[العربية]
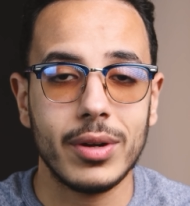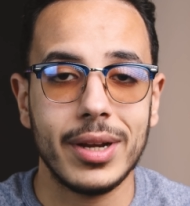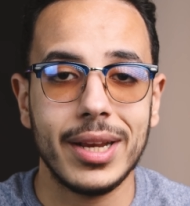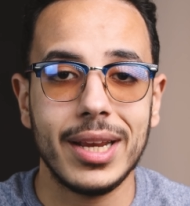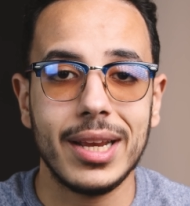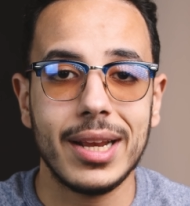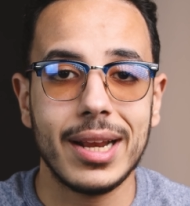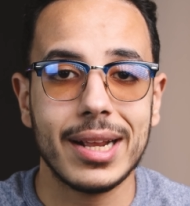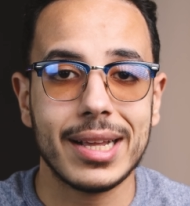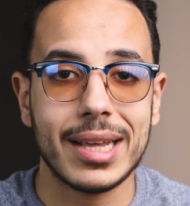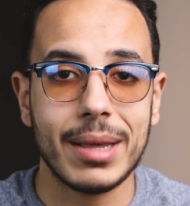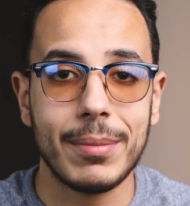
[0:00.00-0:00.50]

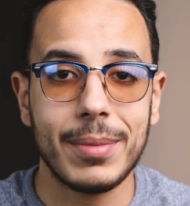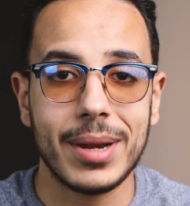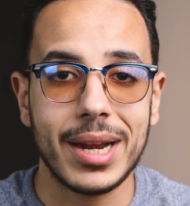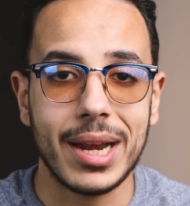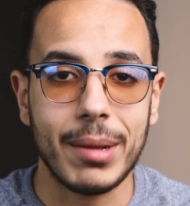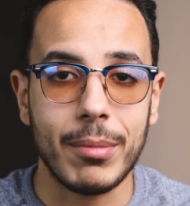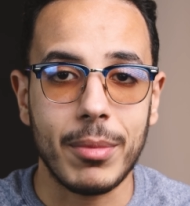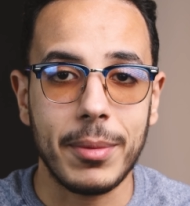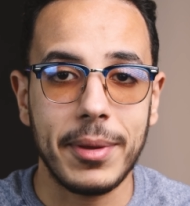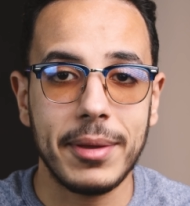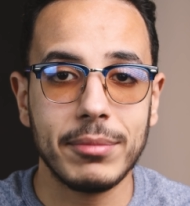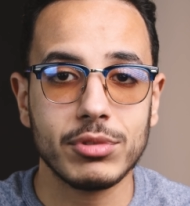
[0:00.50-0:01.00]
القليله الكاميرا
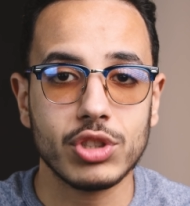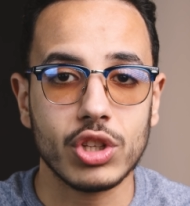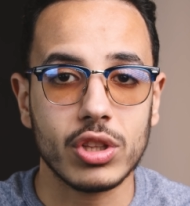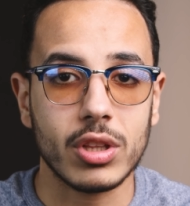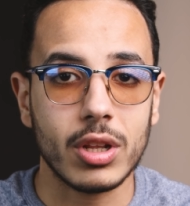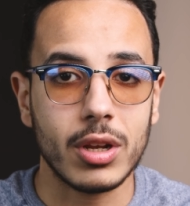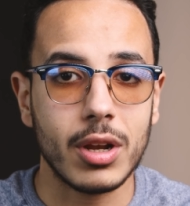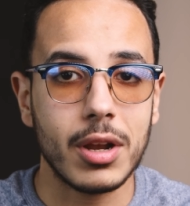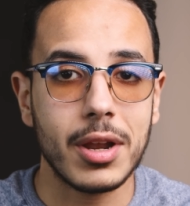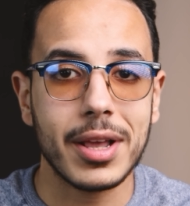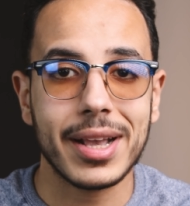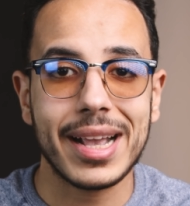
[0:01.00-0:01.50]
الاماميه مش
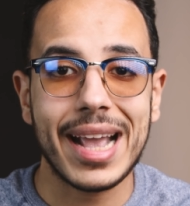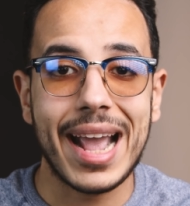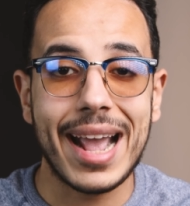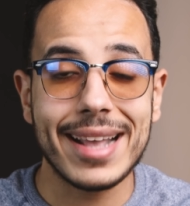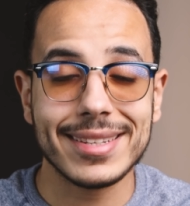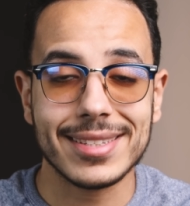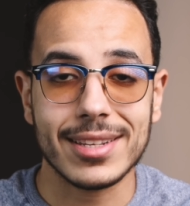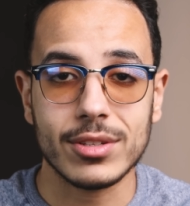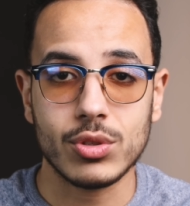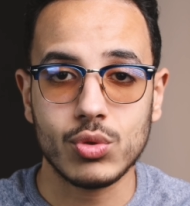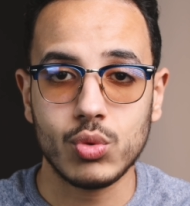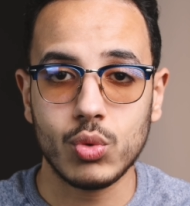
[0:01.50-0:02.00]
هتطلع لك
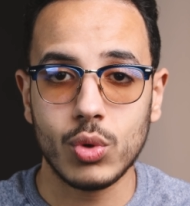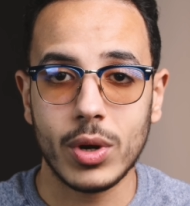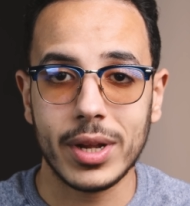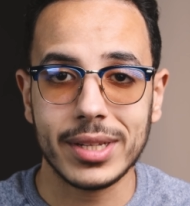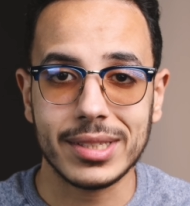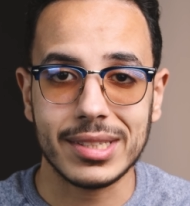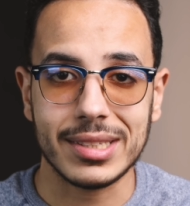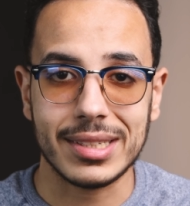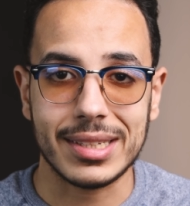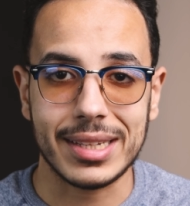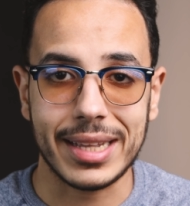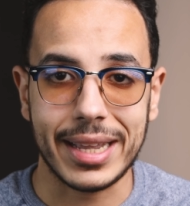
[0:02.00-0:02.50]
احسن صوره
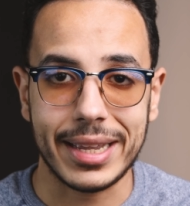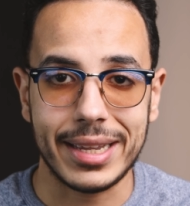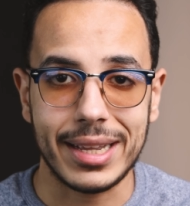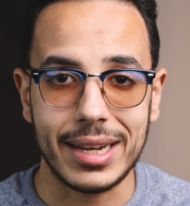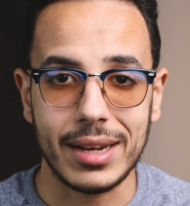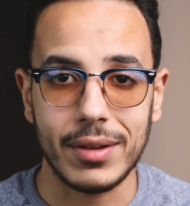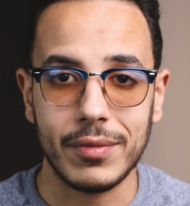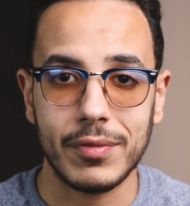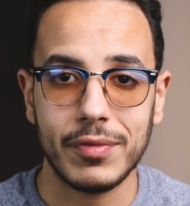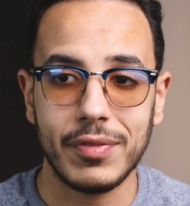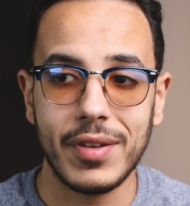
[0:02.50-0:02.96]
انت تتخيلها